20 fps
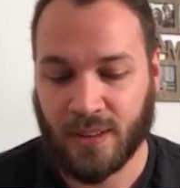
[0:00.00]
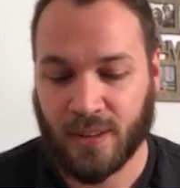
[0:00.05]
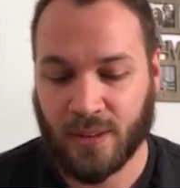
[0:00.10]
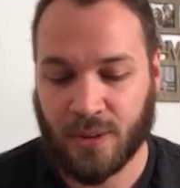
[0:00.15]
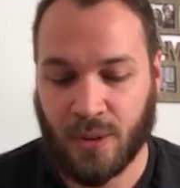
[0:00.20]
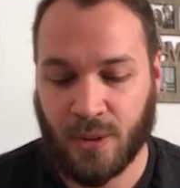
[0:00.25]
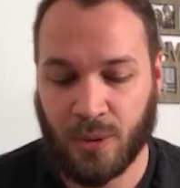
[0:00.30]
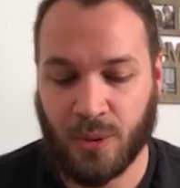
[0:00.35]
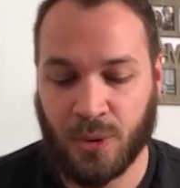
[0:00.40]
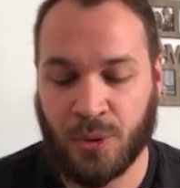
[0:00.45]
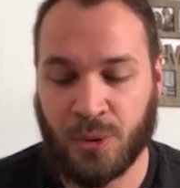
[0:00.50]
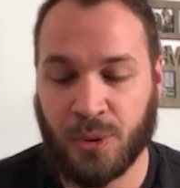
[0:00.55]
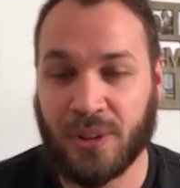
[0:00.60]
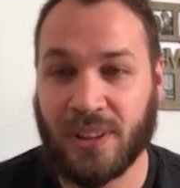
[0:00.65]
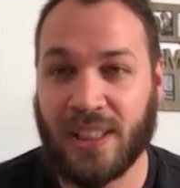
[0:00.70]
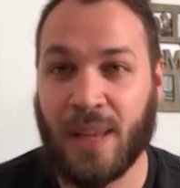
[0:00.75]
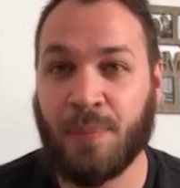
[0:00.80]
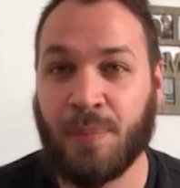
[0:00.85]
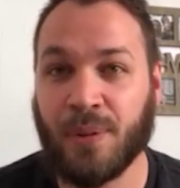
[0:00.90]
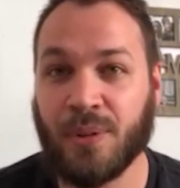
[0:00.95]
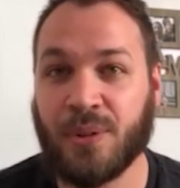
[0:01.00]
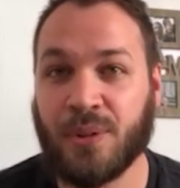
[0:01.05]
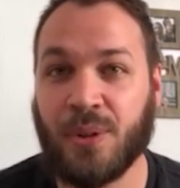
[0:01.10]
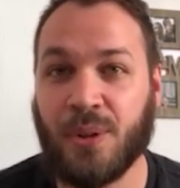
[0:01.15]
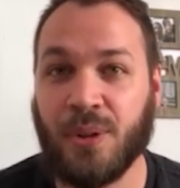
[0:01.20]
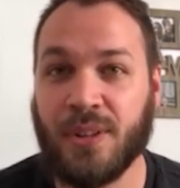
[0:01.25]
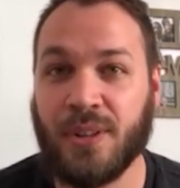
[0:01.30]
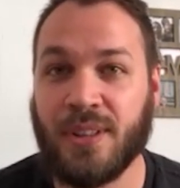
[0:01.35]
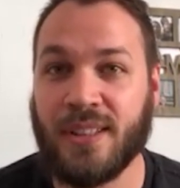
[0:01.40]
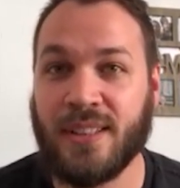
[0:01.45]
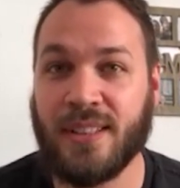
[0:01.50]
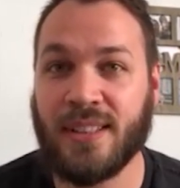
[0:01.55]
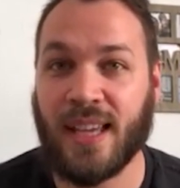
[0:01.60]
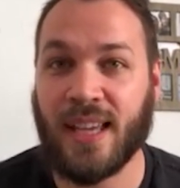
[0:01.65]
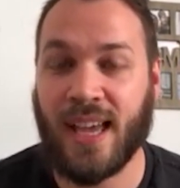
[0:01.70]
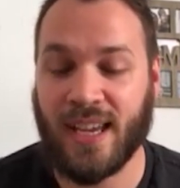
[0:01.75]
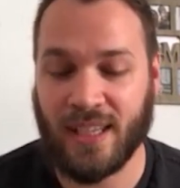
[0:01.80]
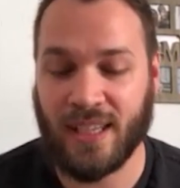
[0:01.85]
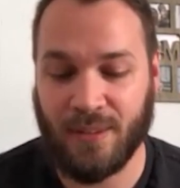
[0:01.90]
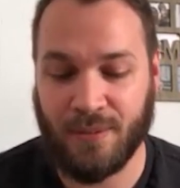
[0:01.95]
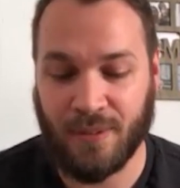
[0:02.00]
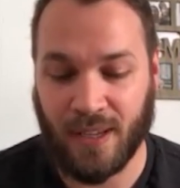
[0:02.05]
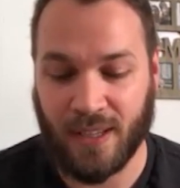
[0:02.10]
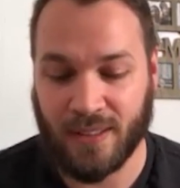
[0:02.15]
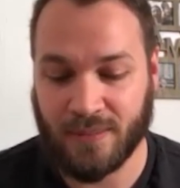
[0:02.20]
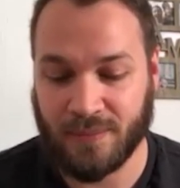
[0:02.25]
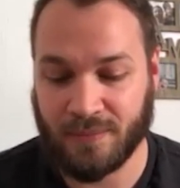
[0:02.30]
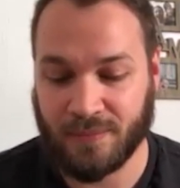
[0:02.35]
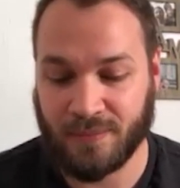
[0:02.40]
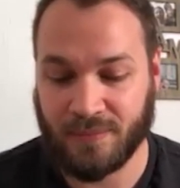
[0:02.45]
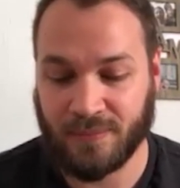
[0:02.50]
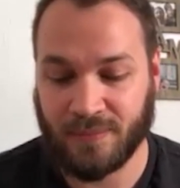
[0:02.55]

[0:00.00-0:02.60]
Quand le jour de la Pentecôte arriva,